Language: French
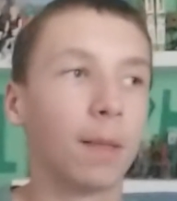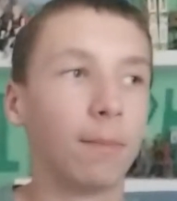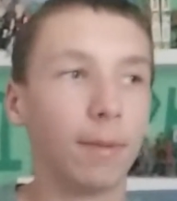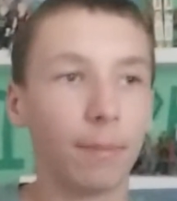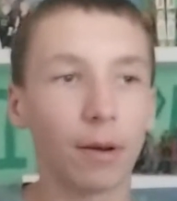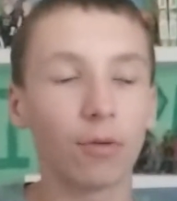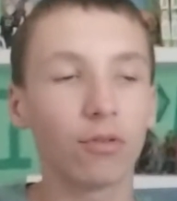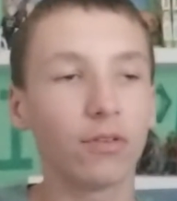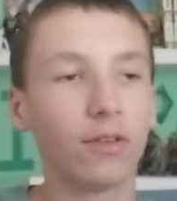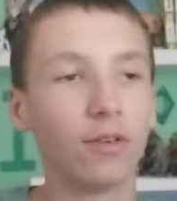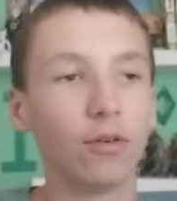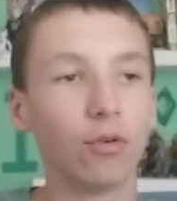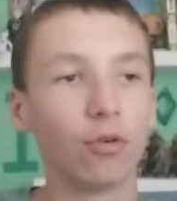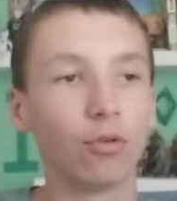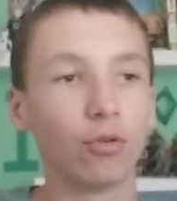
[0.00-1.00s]
Mais par contre, si
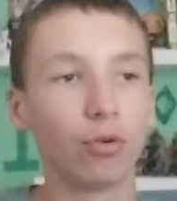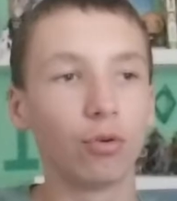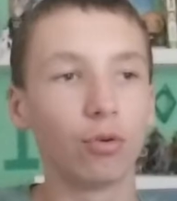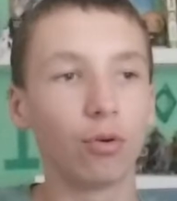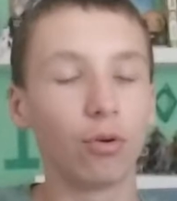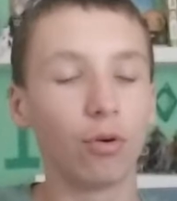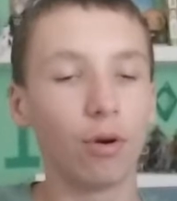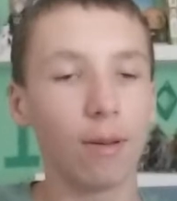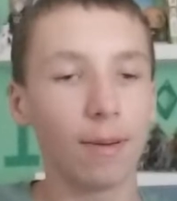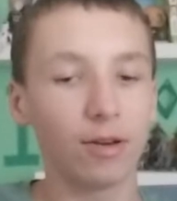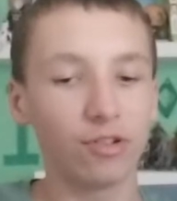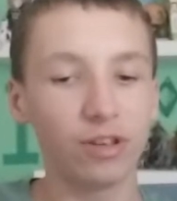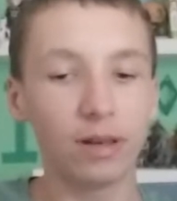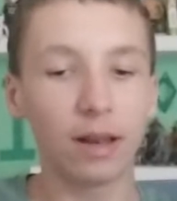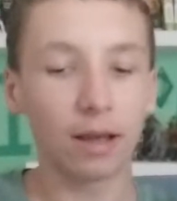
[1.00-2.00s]
le, la
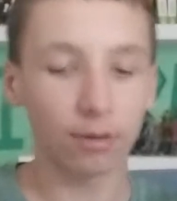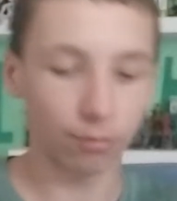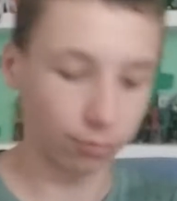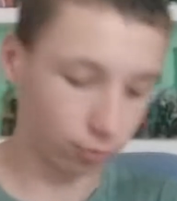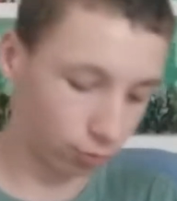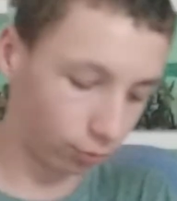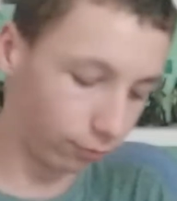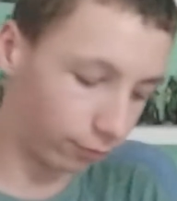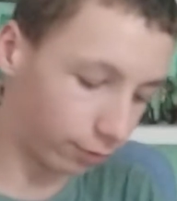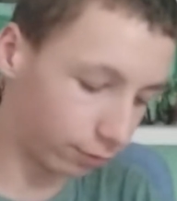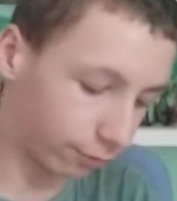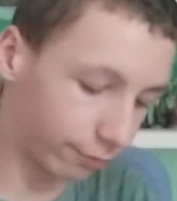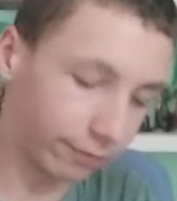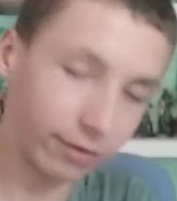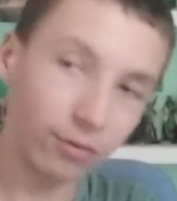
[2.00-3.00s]
machine là qu'on trouve,
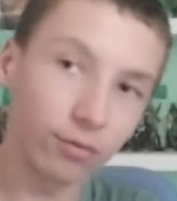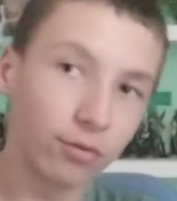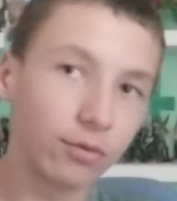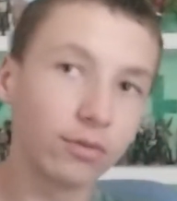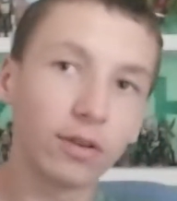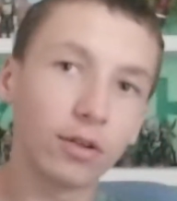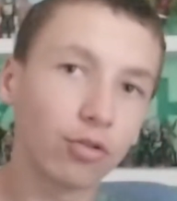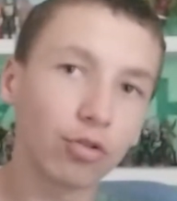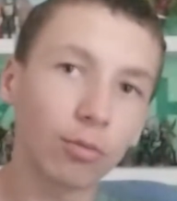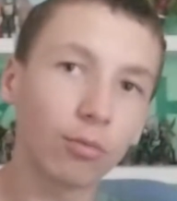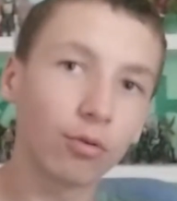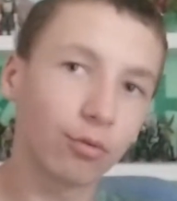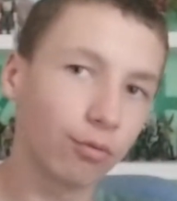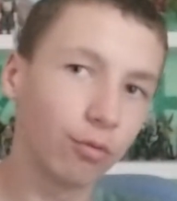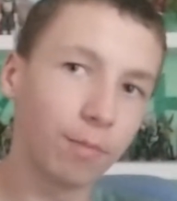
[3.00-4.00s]
vous, avez
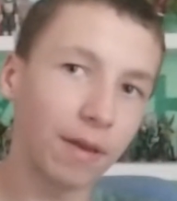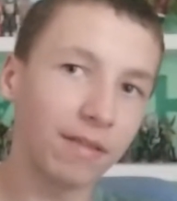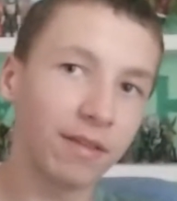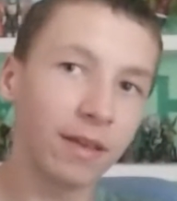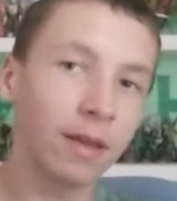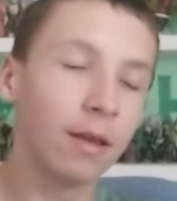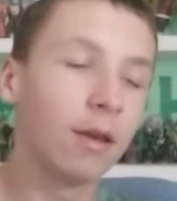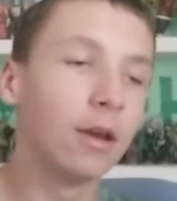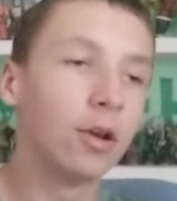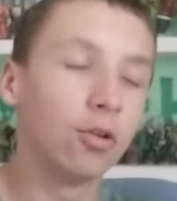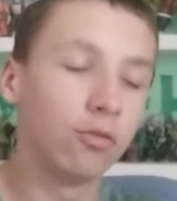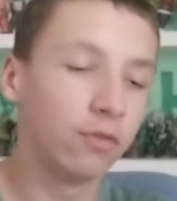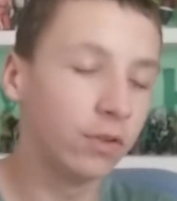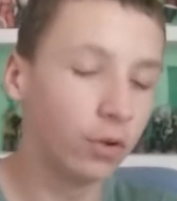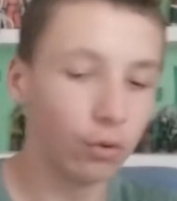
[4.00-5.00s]
sûrement vu passer
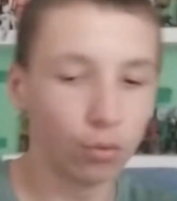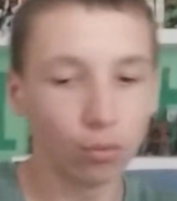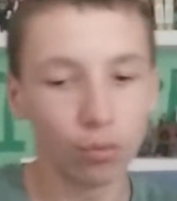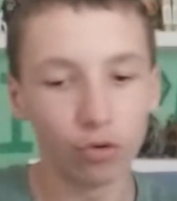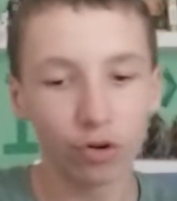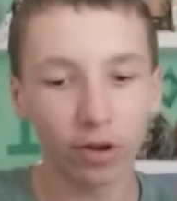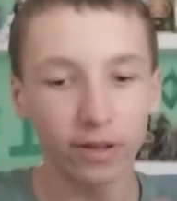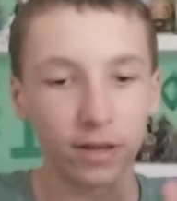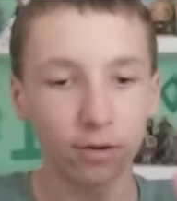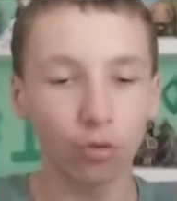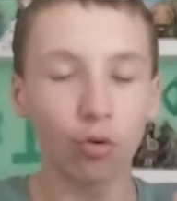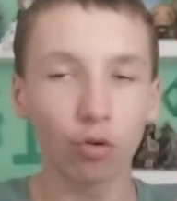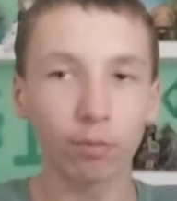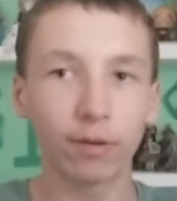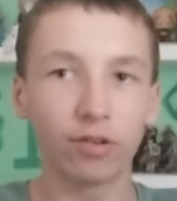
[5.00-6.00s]
une vidéo où genre il y a une
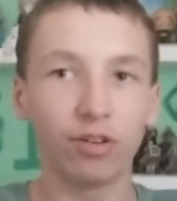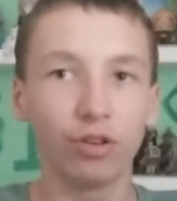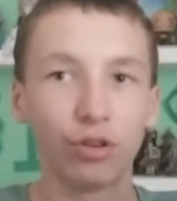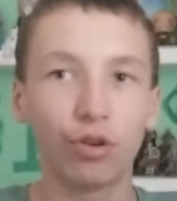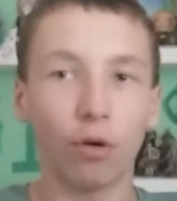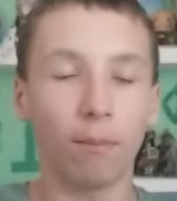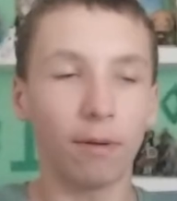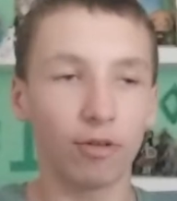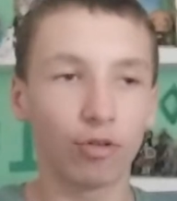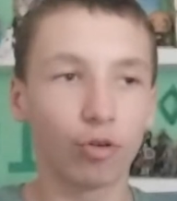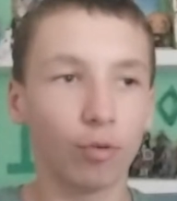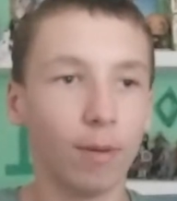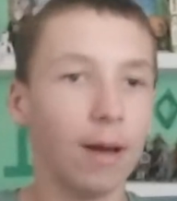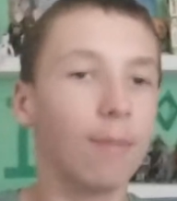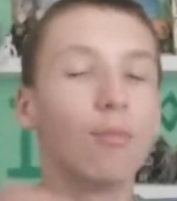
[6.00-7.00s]
grosse machine dans le pass de
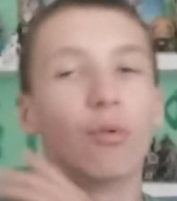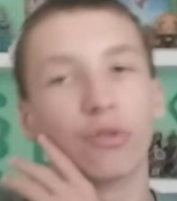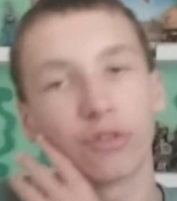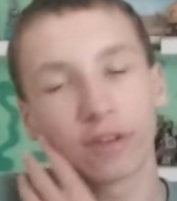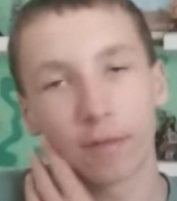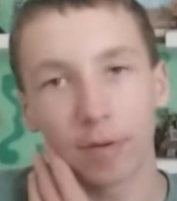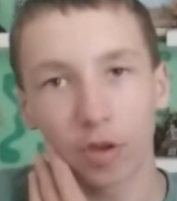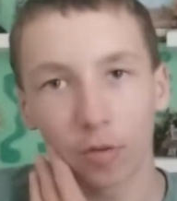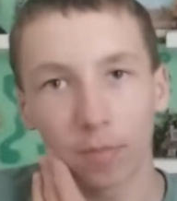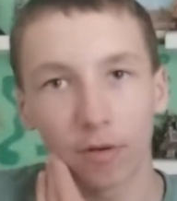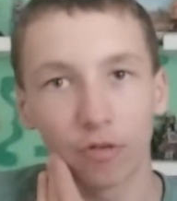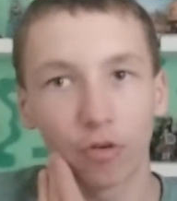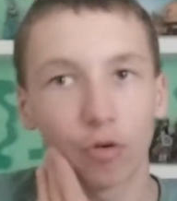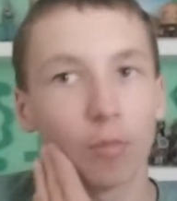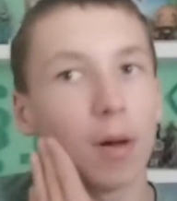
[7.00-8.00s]
combat. Bon, ce sera pas dans le
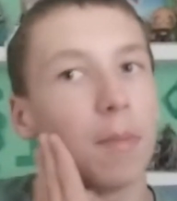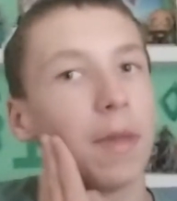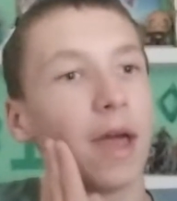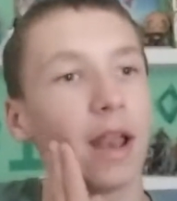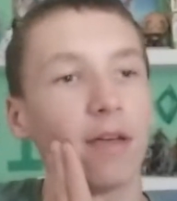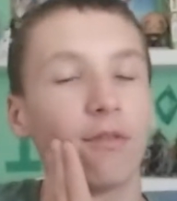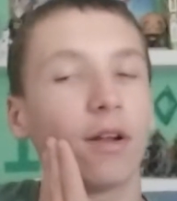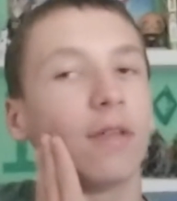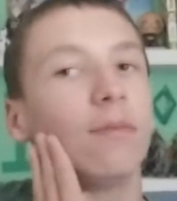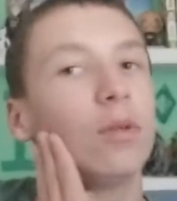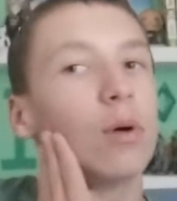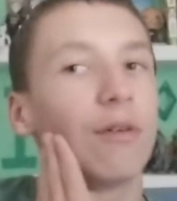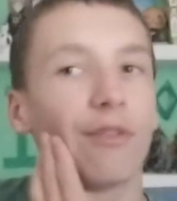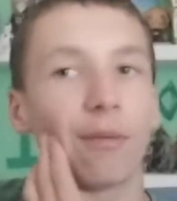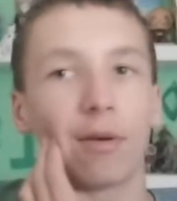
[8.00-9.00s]
pass de combat, mais allez voir les
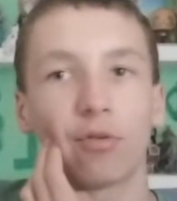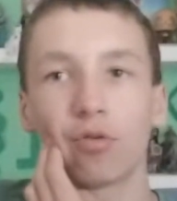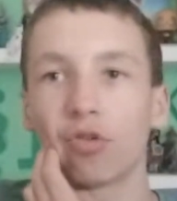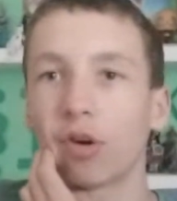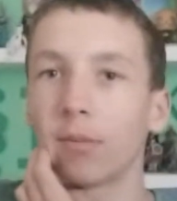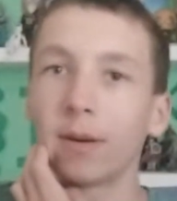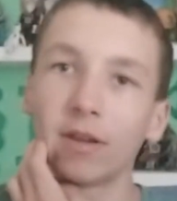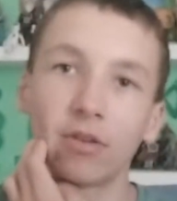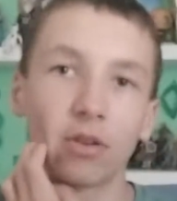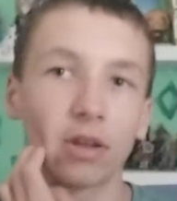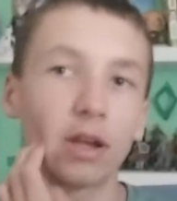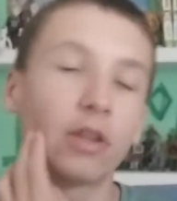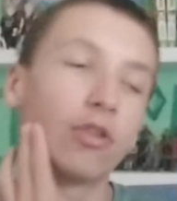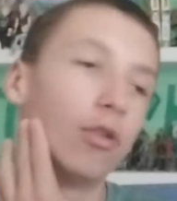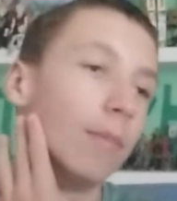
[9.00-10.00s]
vidéos informations genre Bison
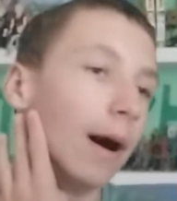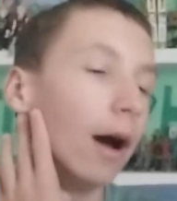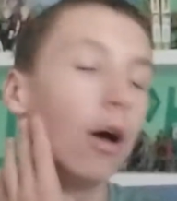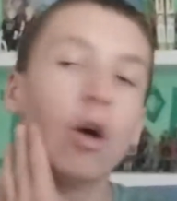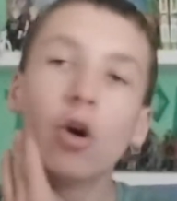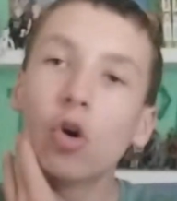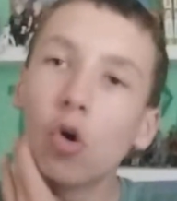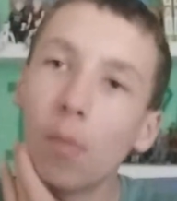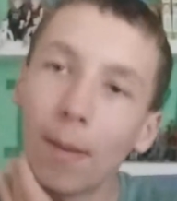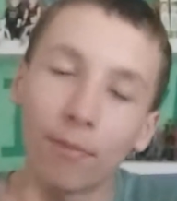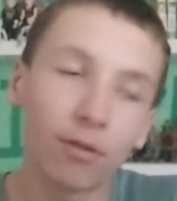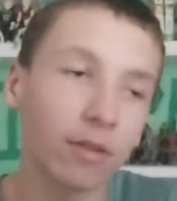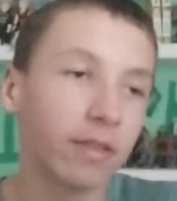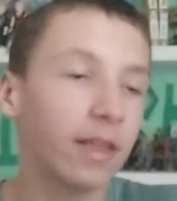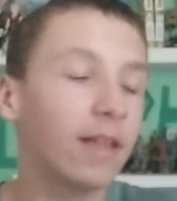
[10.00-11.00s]
K, Thomas ou
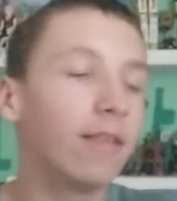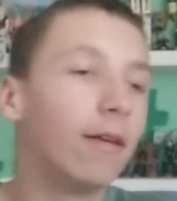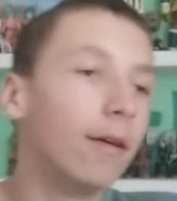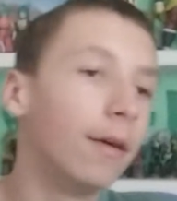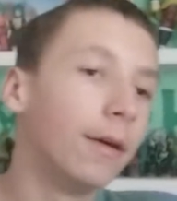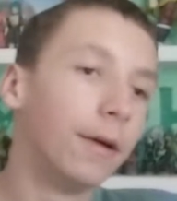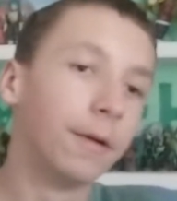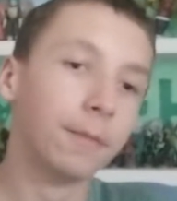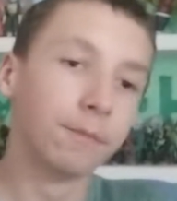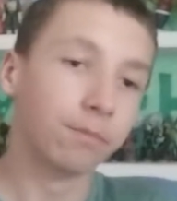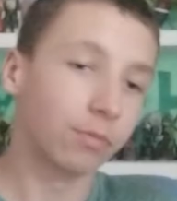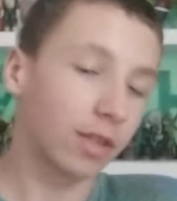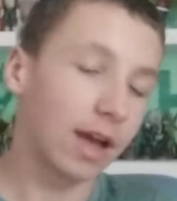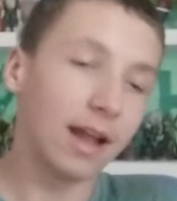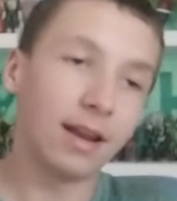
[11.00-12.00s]
même Ted.
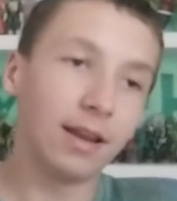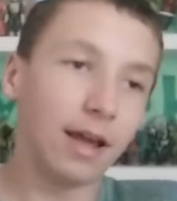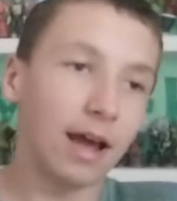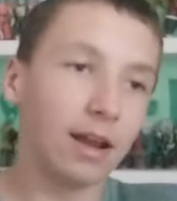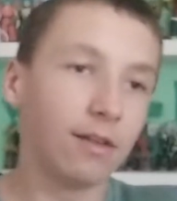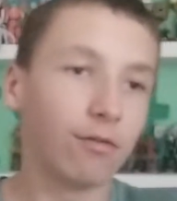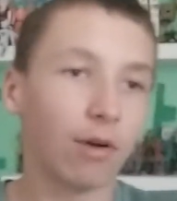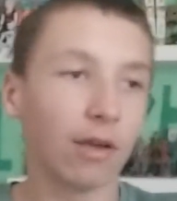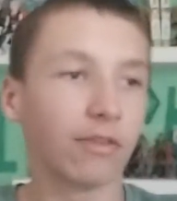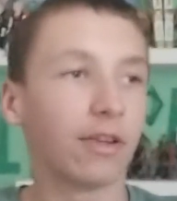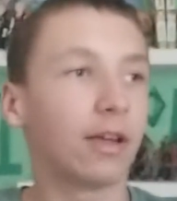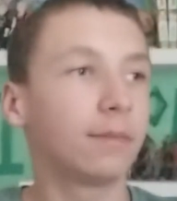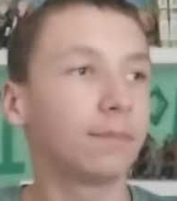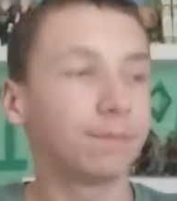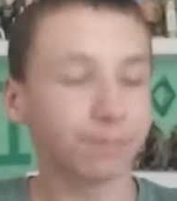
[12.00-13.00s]
Allez, allez voir
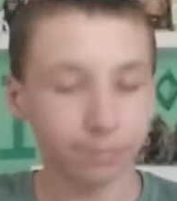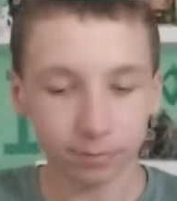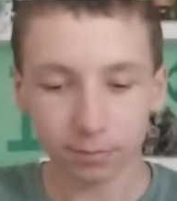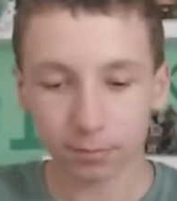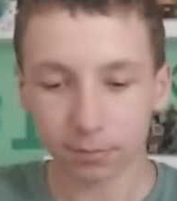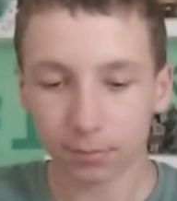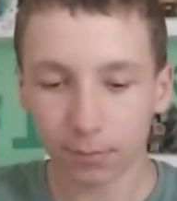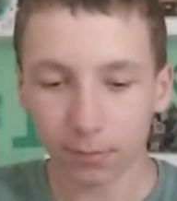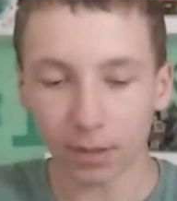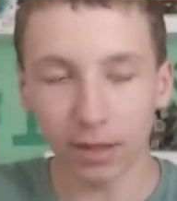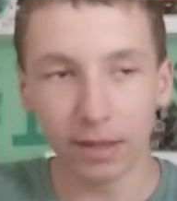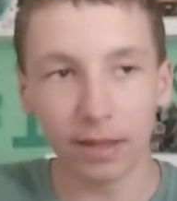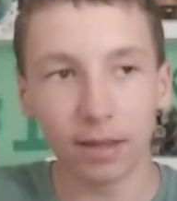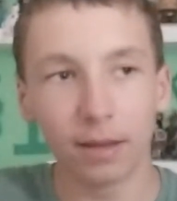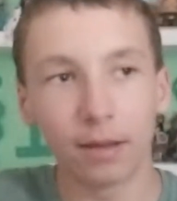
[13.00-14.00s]
ça.
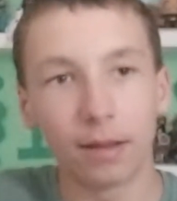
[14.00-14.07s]
Et